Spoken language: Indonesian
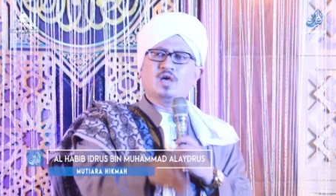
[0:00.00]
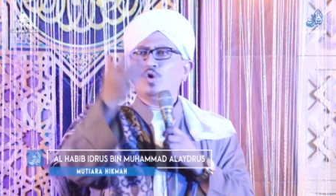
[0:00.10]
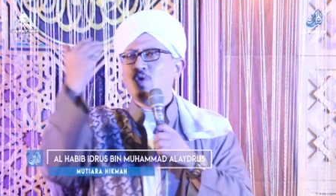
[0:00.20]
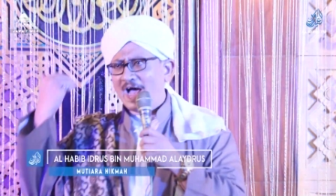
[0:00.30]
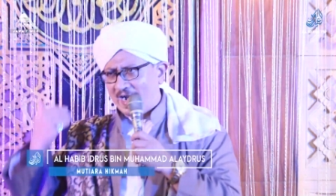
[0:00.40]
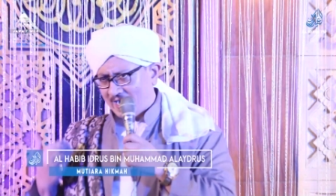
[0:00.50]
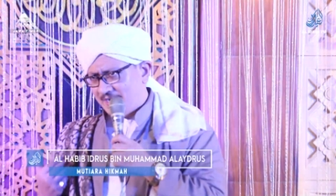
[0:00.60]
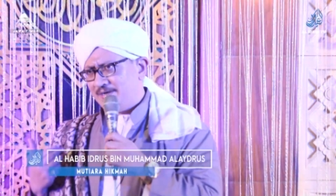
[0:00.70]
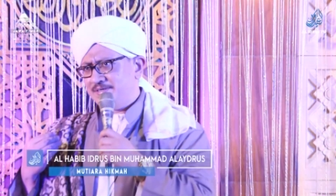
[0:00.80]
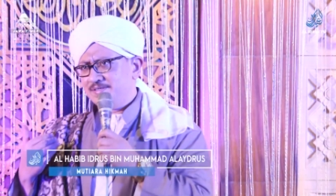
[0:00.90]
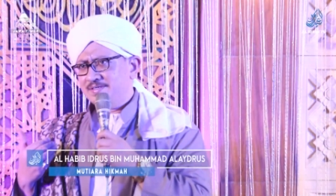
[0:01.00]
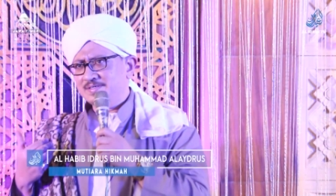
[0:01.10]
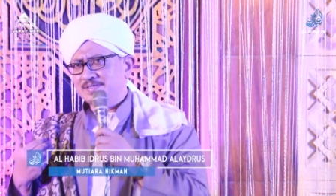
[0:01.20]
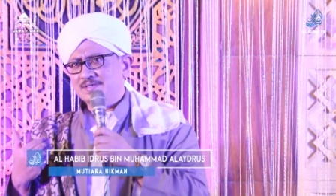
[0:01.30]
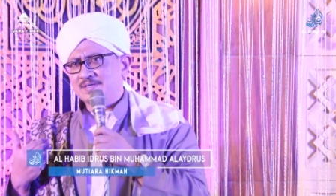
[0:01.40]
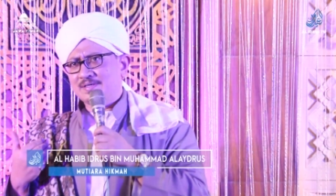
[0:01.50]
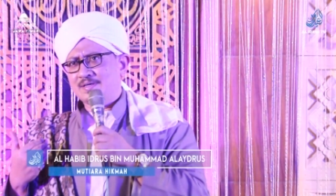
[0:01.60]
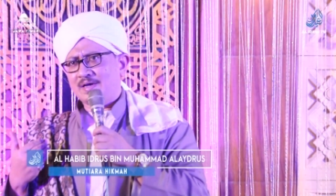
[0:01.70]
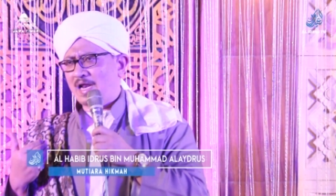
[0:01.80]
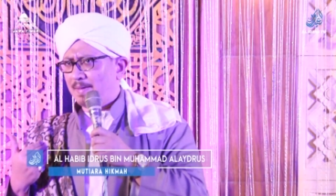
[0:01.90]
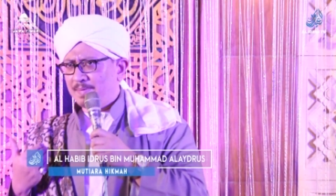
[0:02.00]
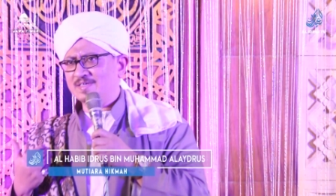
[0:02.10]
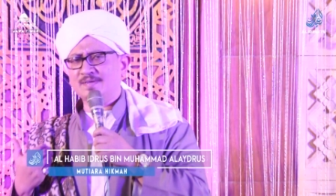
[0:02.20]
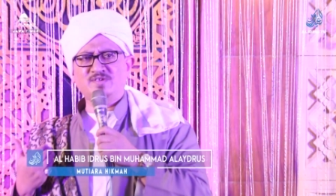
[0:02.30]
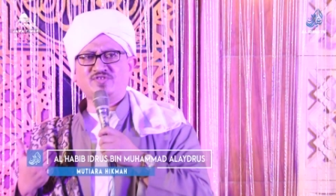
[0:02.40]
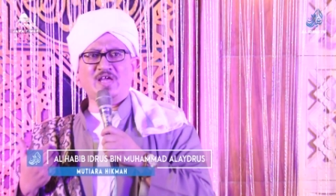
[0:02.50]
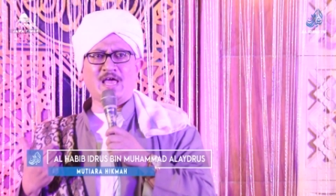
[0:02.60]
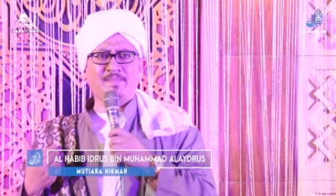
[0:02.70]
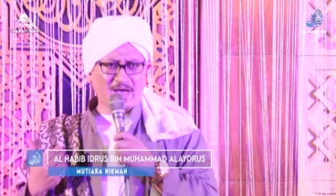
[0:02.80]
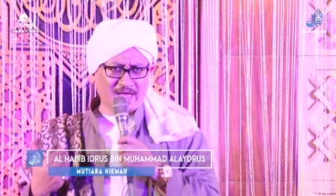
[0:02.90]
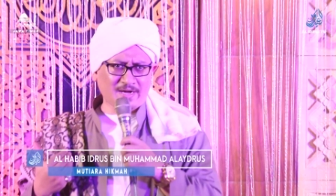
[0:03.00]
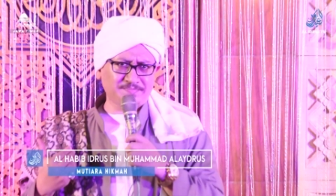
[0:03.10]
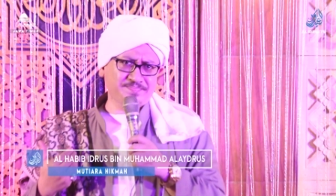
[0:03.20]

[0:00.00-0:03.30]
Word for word: keluar Al Habib Hasan bin Saleh Al Bahar.